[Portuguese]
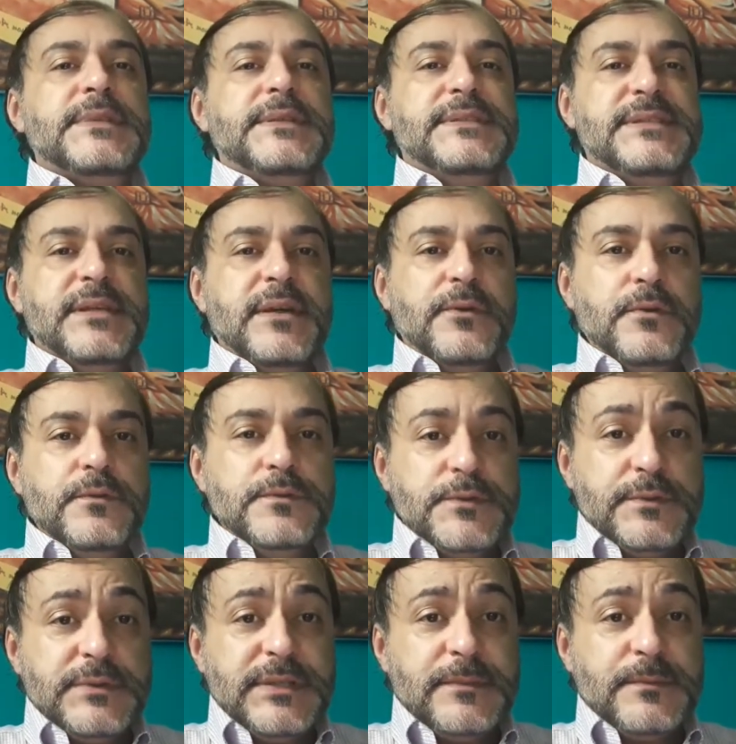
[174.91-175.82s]
Se a
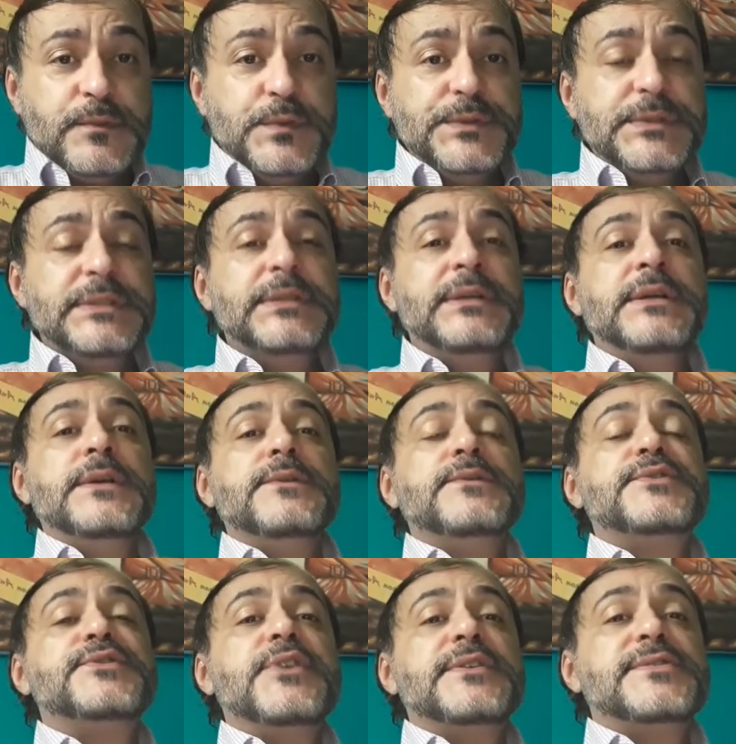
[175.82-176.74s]
cultura muda,
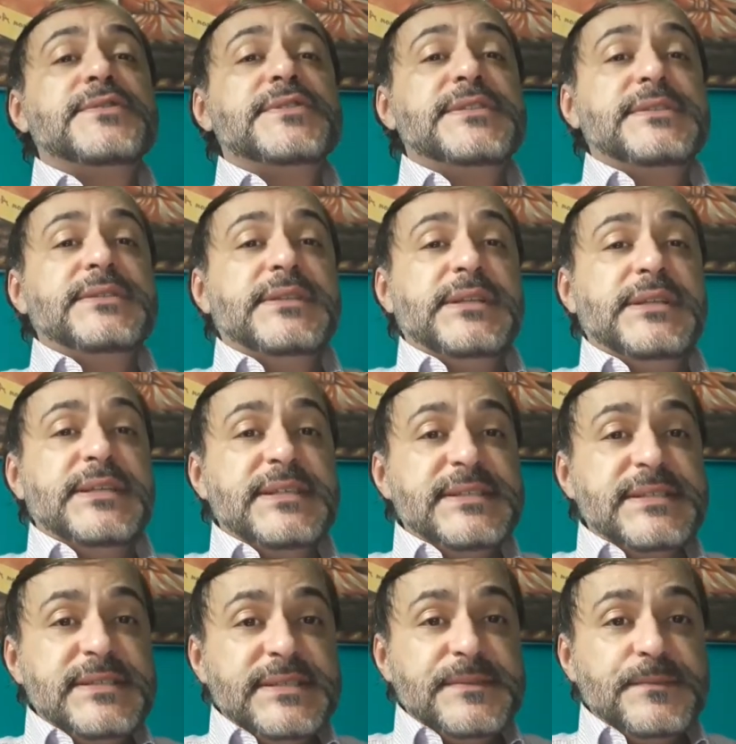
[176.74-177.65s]
os nossos
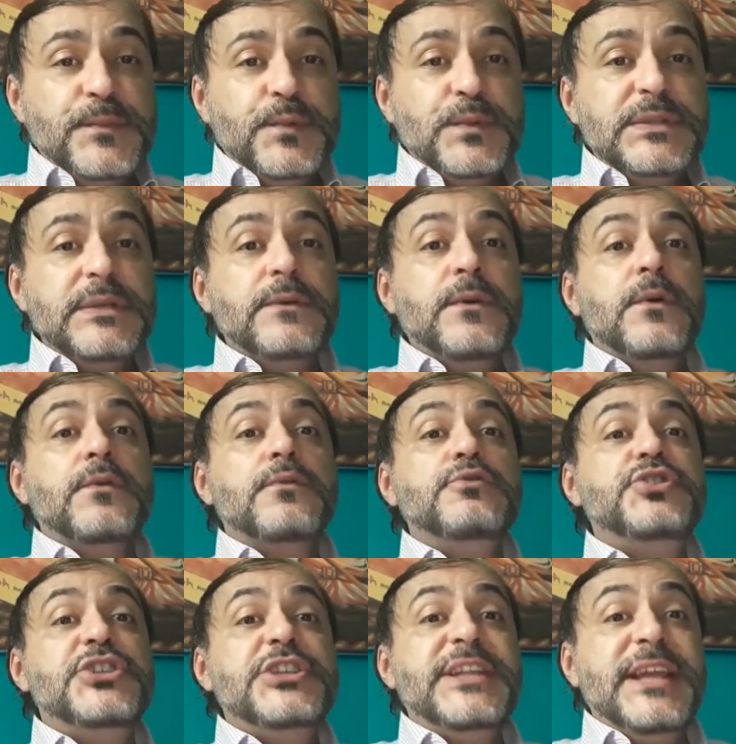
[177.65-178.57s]
interesses mudam,
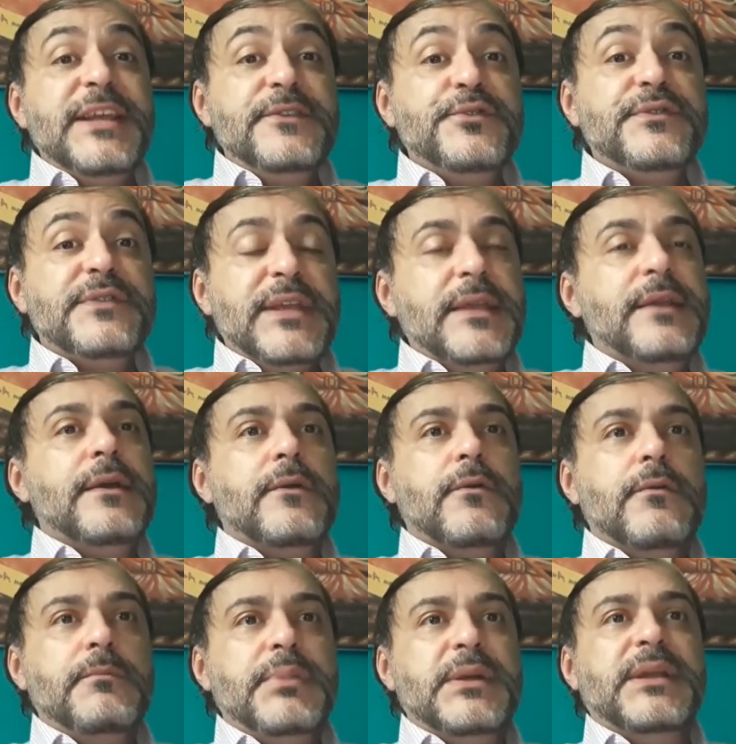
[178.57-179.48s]
o direito tem que
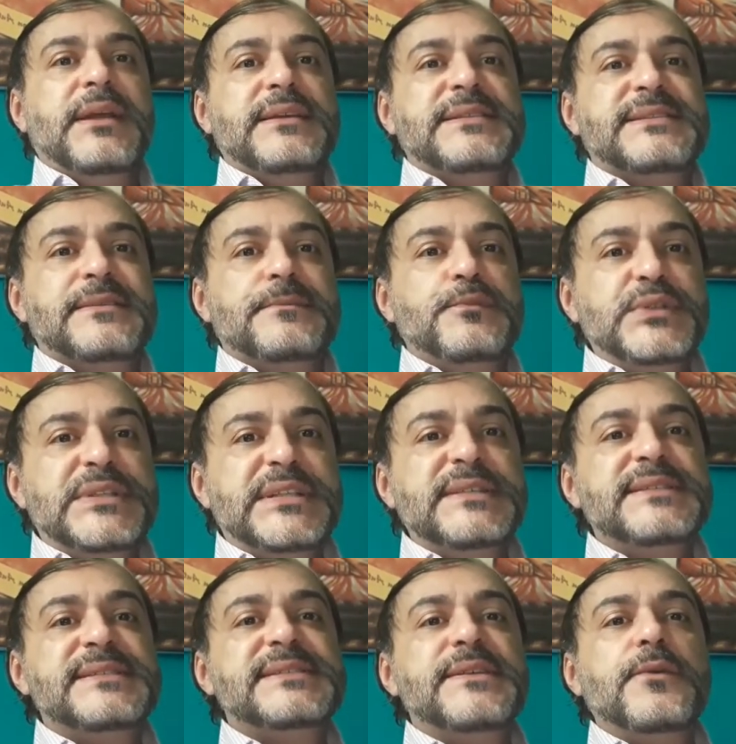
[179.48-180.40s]
acompanhar essa
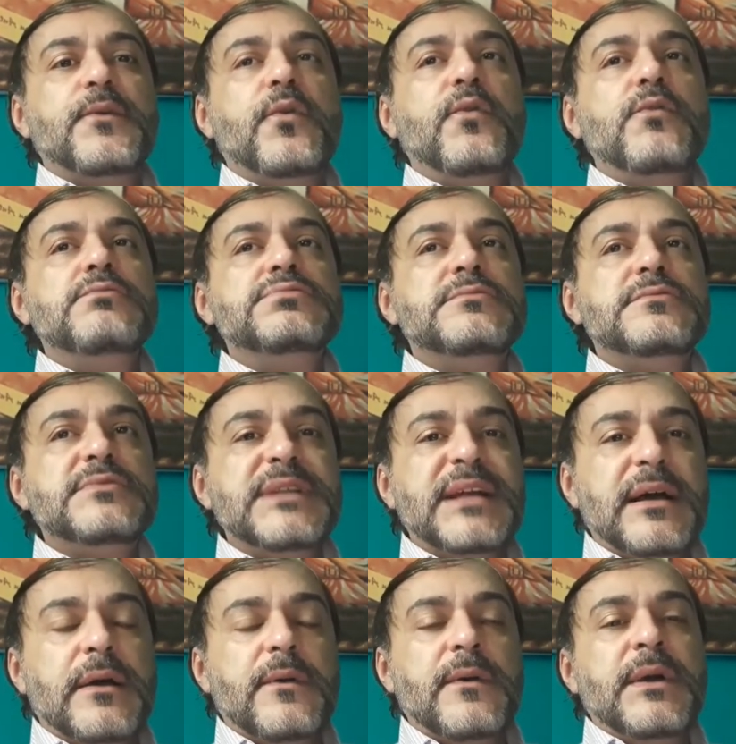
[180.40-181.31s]
mudança
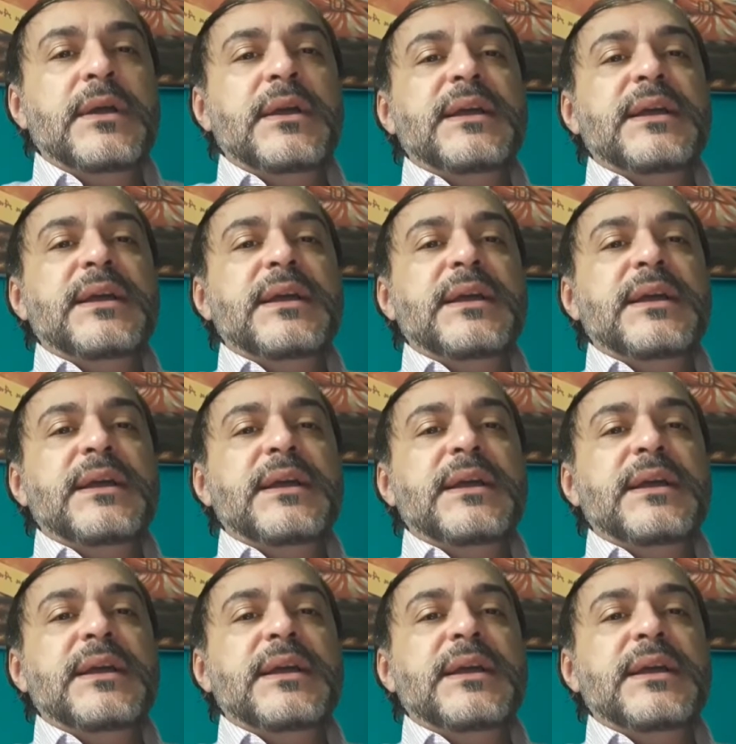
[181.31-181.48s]
cultural.